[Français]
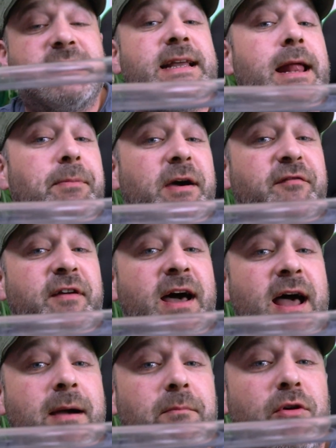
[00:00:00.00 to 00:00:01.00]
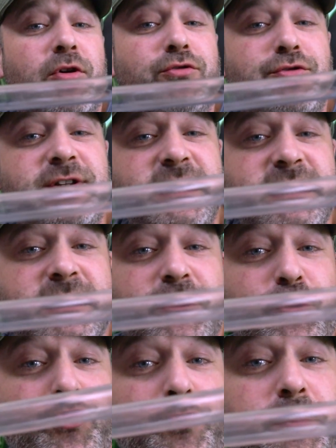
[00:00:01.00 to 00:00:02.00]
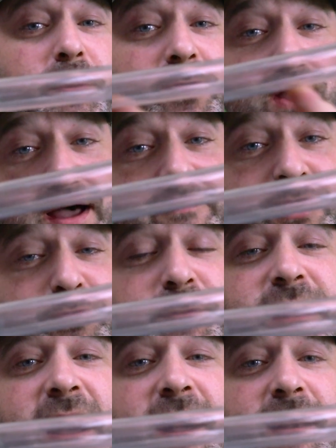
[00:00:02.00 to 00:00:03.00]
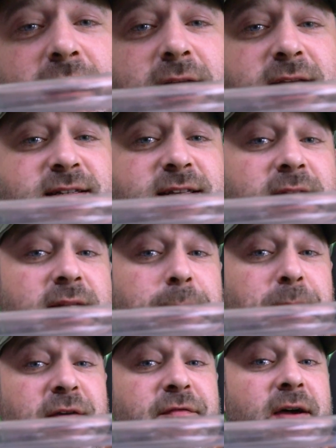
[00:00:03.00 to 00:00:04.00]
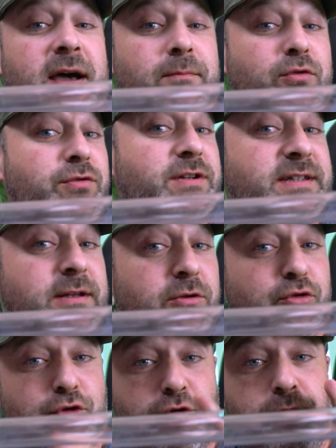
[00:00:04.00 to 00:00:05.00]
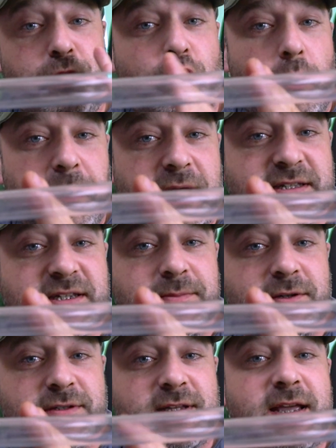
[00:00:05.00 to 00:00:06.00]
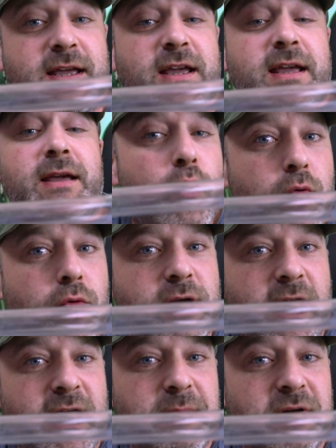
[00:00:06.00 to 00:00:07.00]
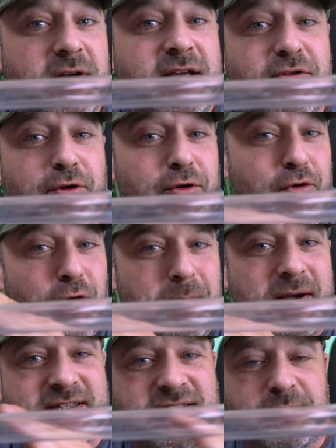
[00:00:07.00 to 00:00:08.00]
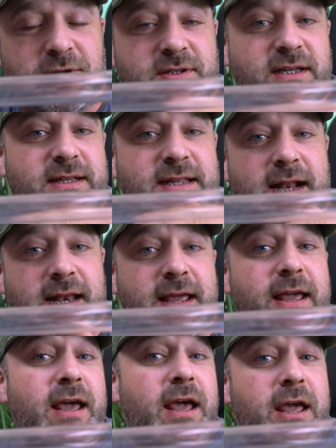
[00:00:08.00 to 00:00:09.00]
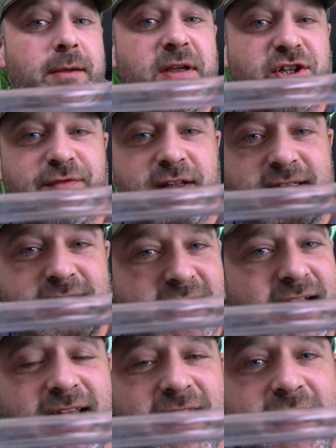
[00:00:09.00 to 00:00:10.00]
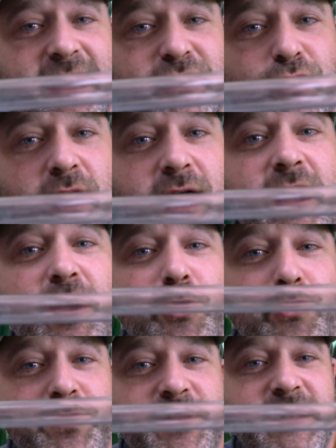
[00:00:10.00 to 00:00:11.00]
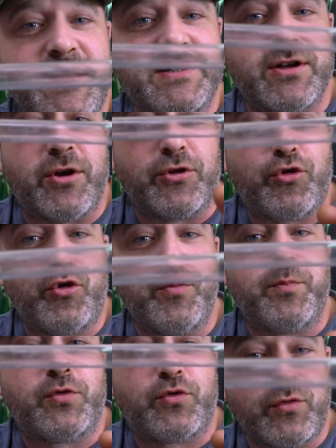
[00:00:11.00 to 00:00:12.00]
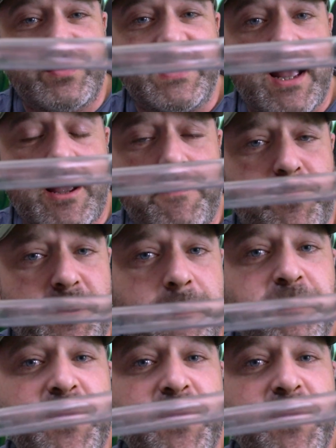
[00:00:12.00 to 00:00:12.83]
qu'il est préférable d'utiliser un tube euh, avec une dalle Est-ce qu'il est préférable d'utiliser un tube compartimenté ou carrément les deux, compartimenté, dallé Eh bien, je vais être très clair avec toi. Utilise un tube tout simple.